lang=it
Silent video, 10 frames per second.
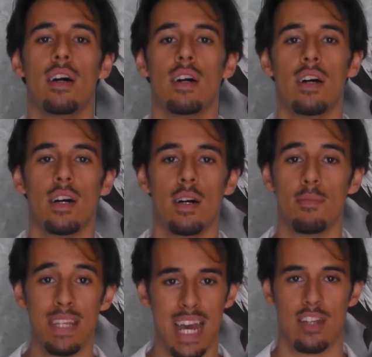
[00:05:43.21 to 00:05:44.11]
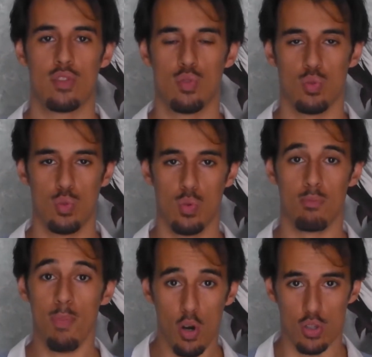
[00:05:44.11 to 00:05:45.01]
uh, Minatsu
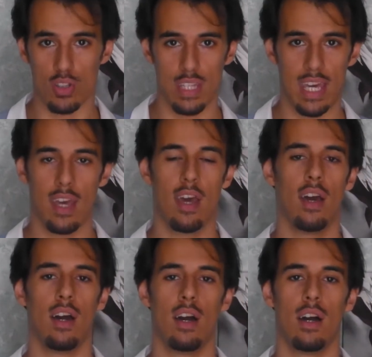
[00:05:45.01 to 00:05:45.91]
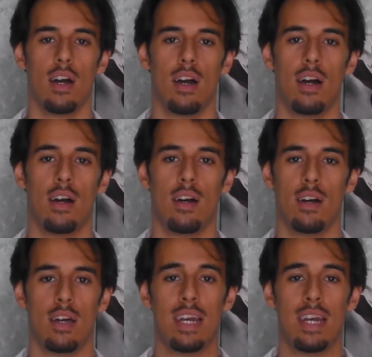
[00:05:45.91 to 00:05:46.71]
morde Uh,